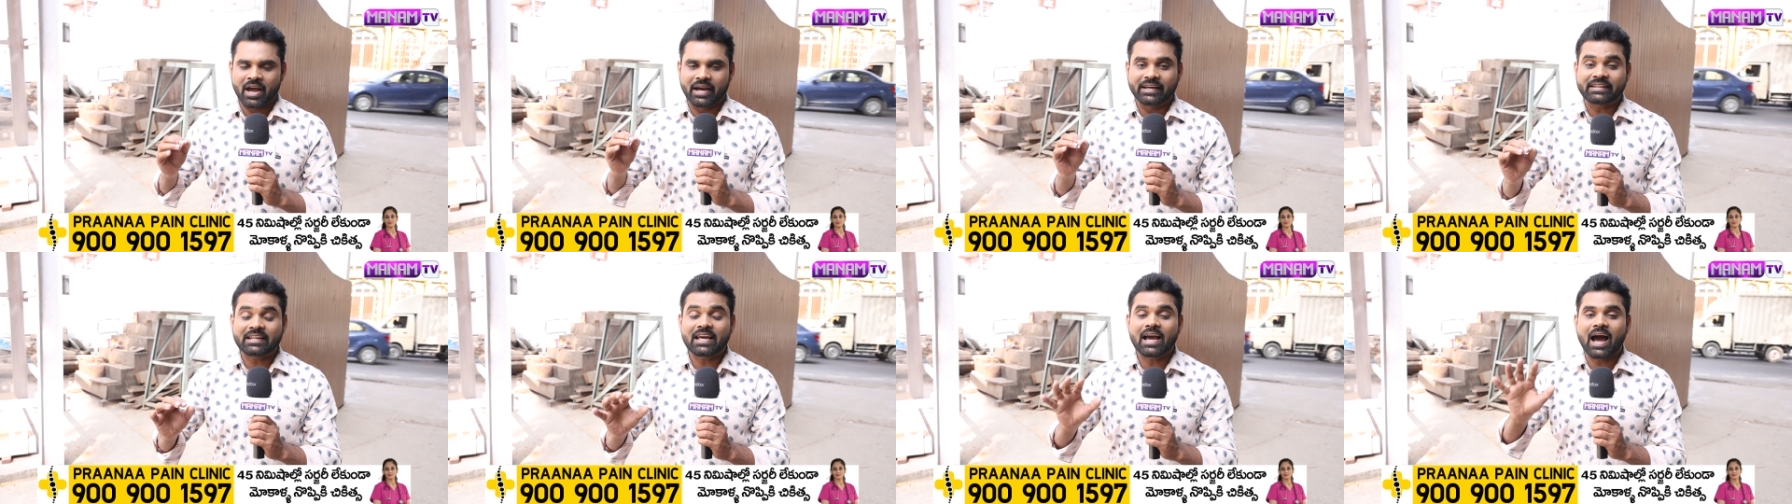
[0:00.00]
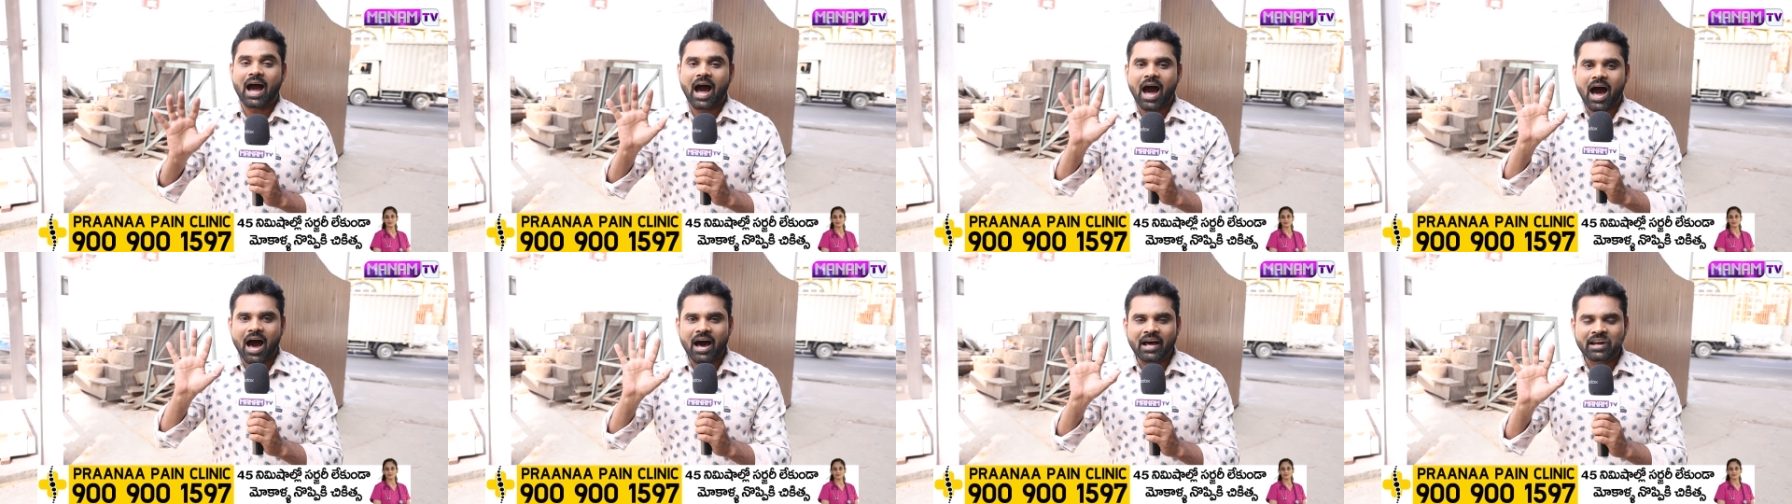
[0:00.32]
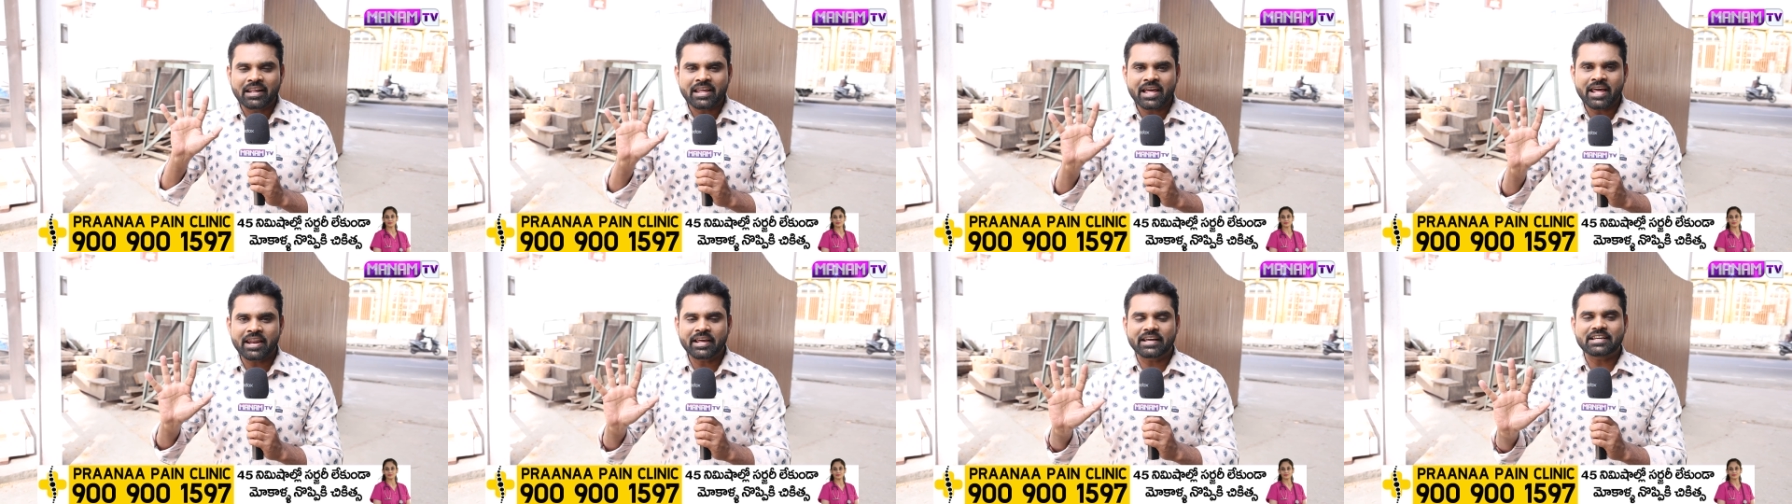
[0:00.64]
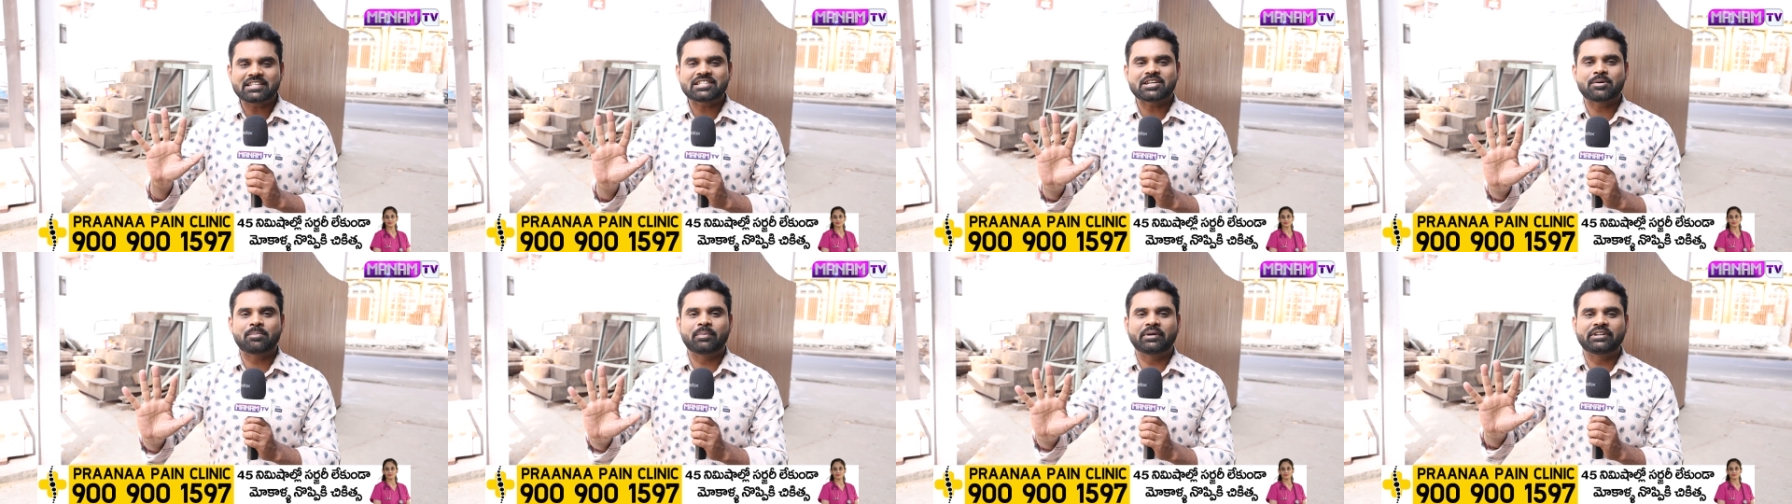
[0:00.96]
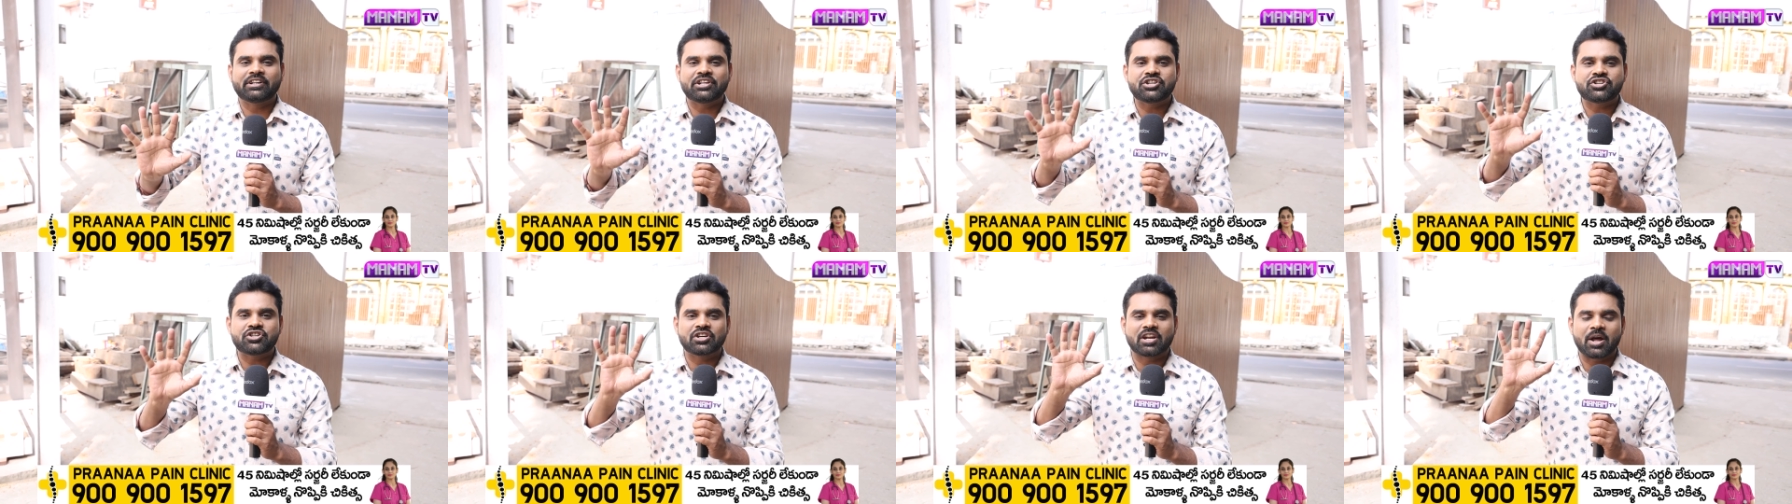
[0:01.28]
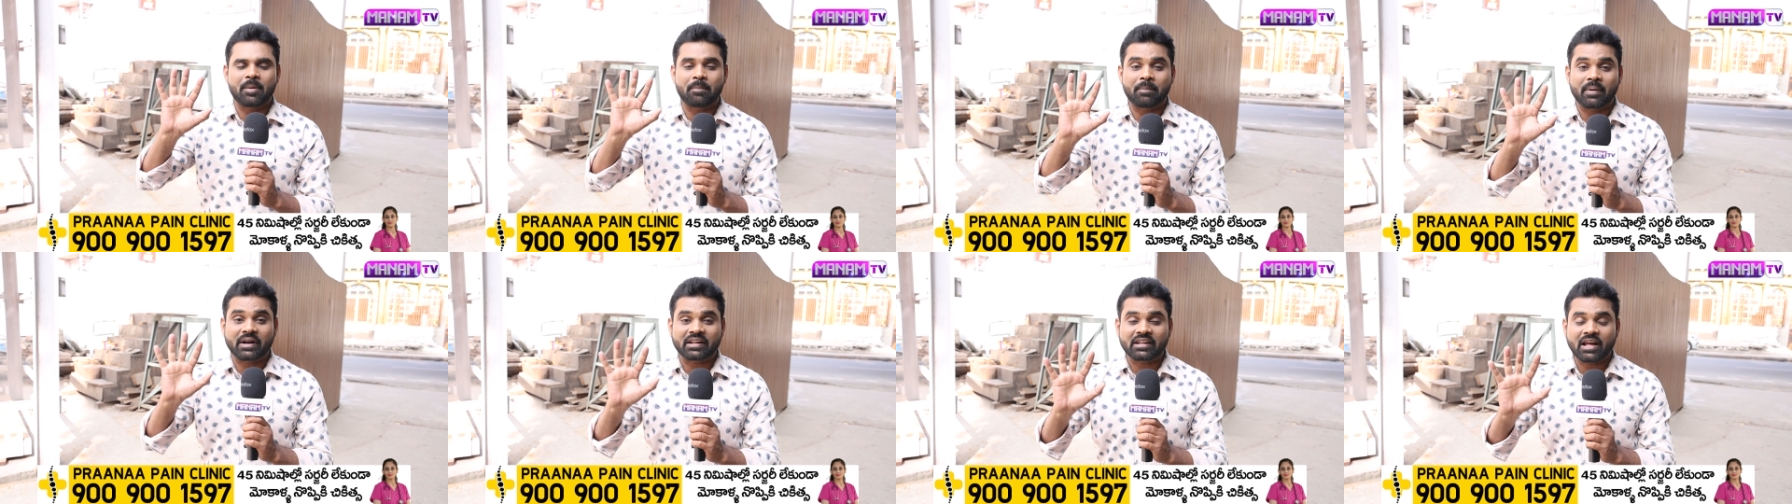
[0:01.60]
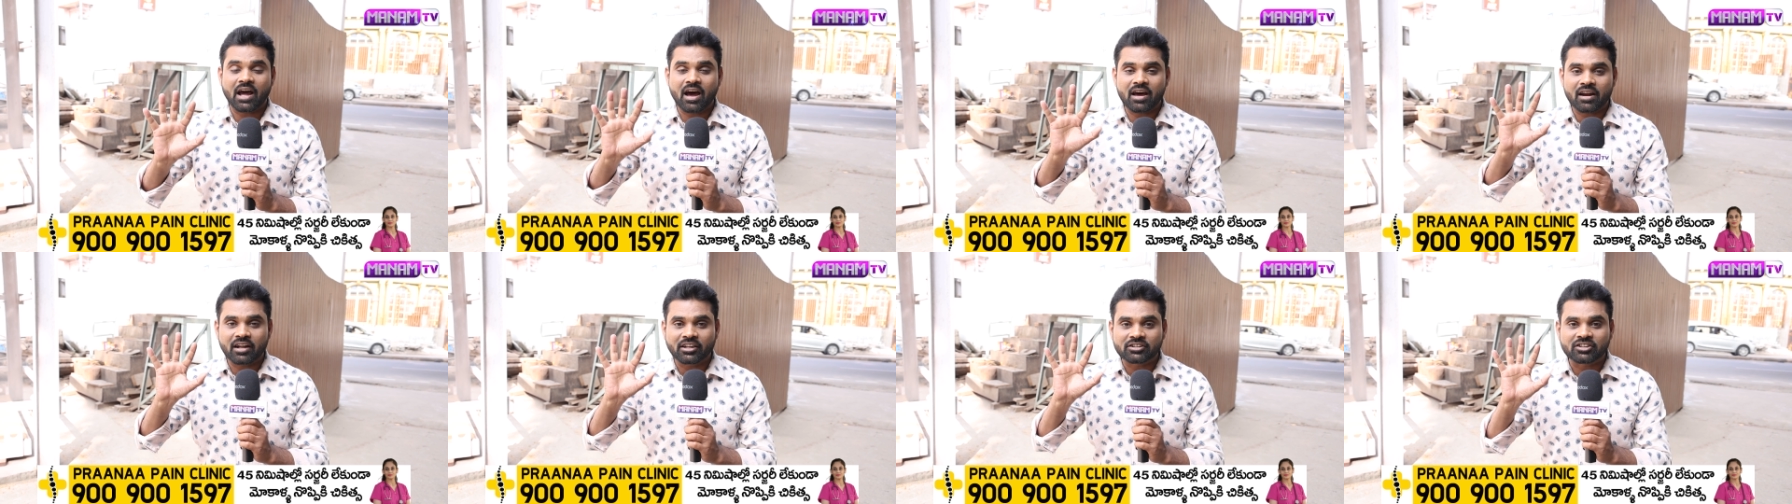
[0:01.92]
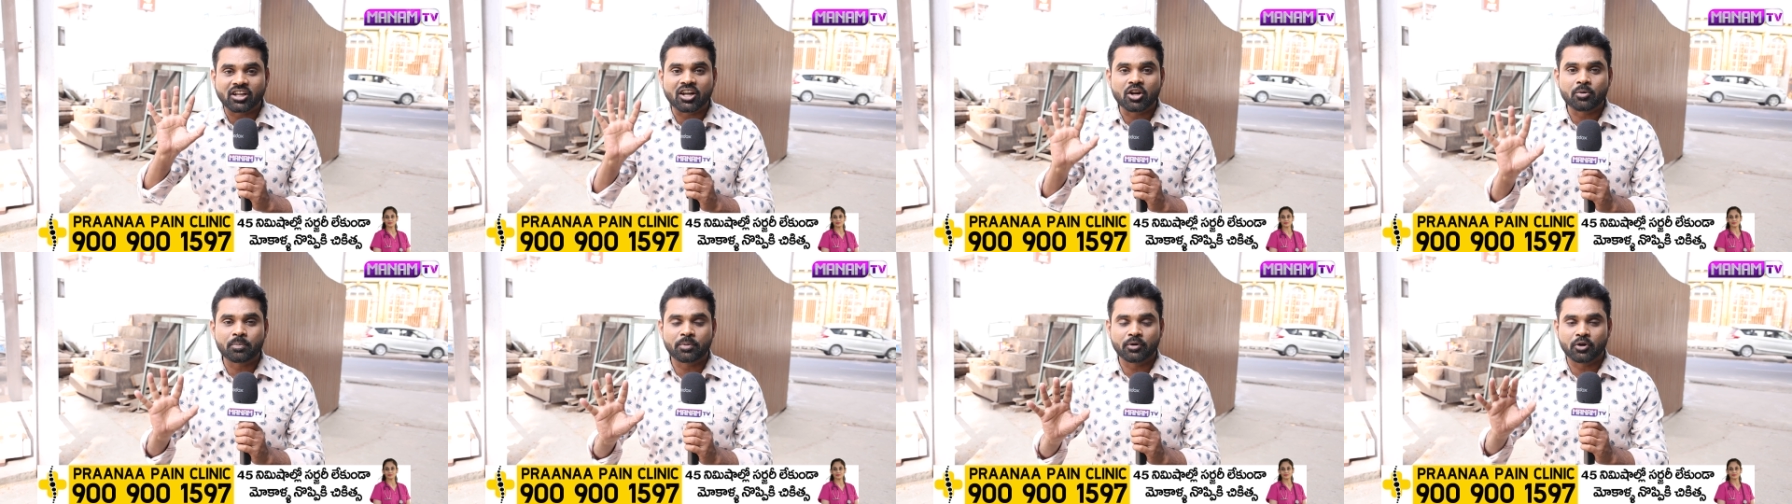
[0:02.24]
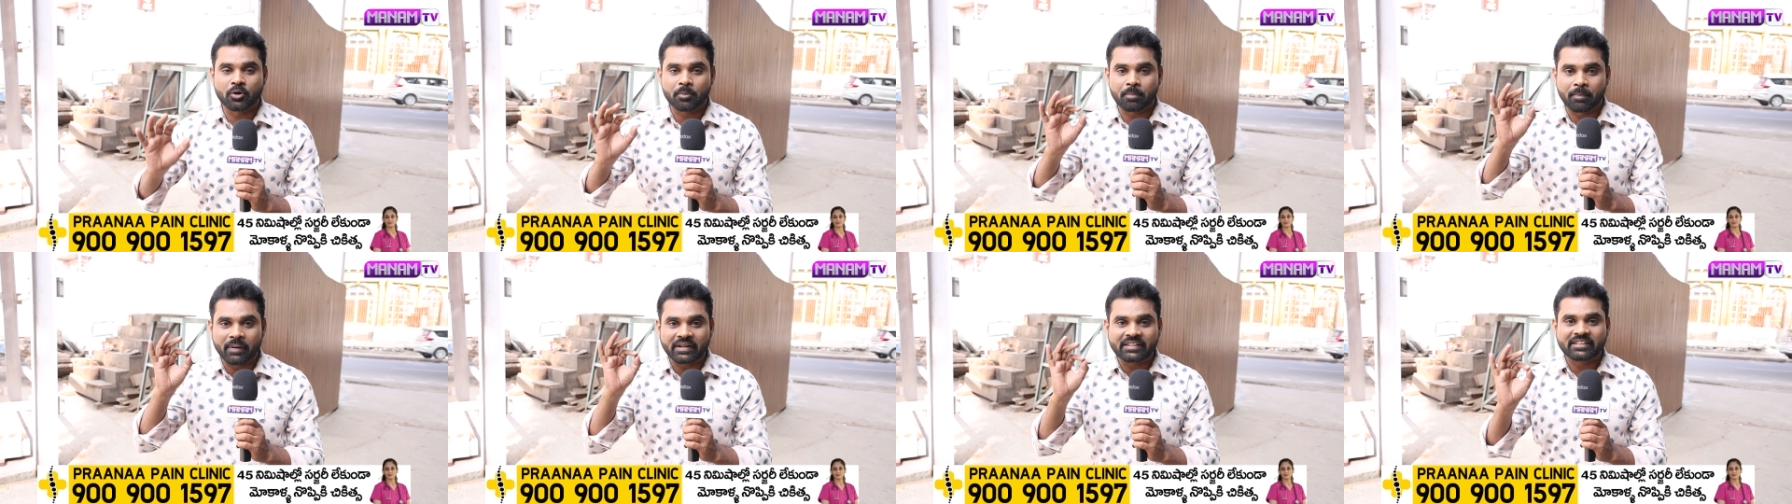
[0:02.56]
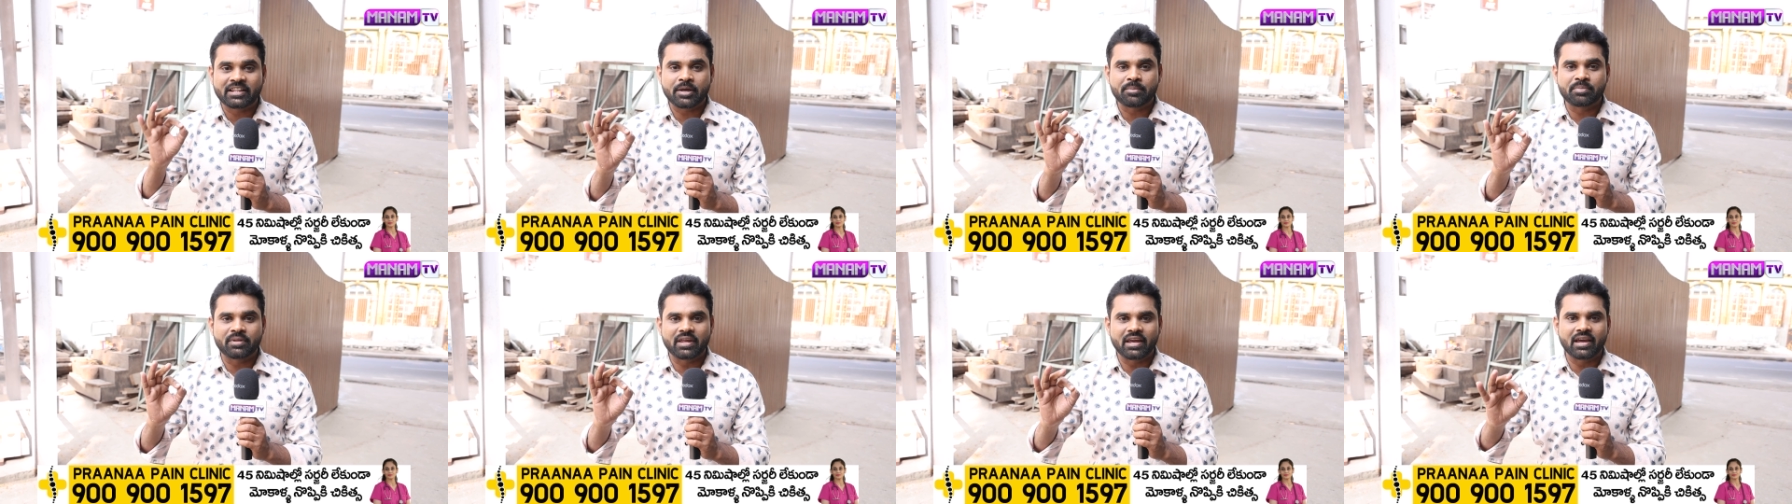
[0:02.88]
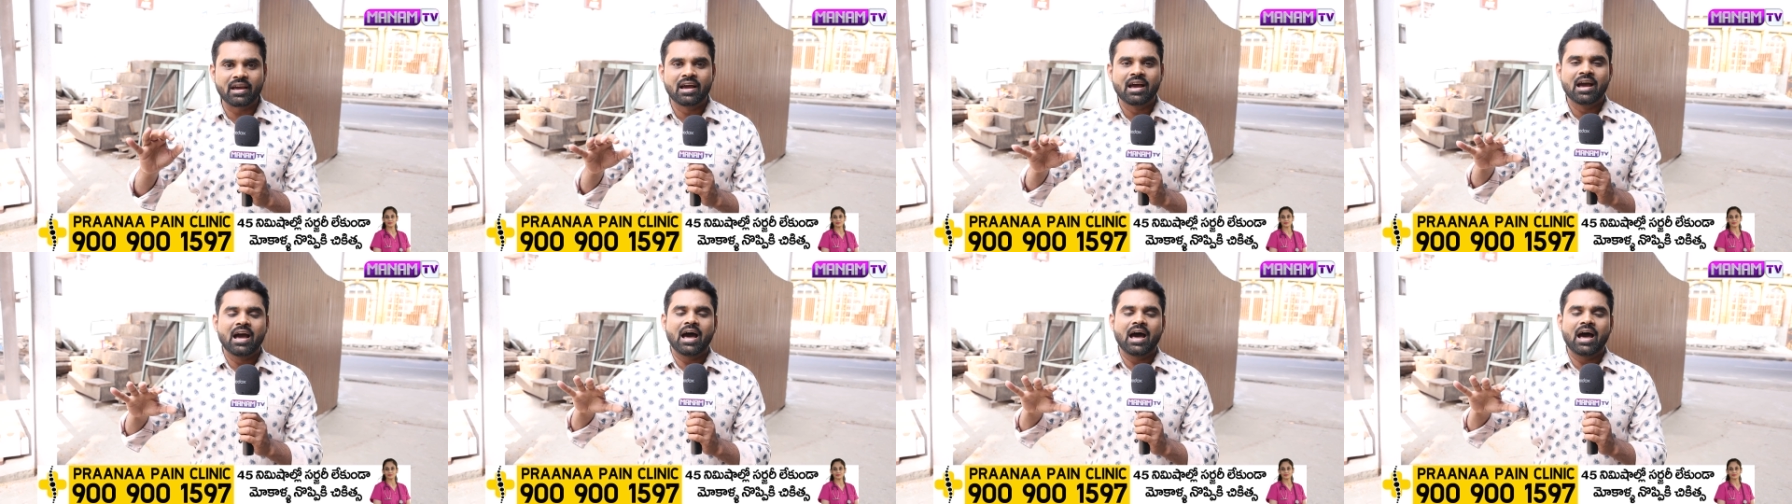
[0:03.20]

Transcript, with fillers: అయితే ఆ ఆలయానికి సంబంధించిన ప్రధాన తలుపులు పద్దెనిమిది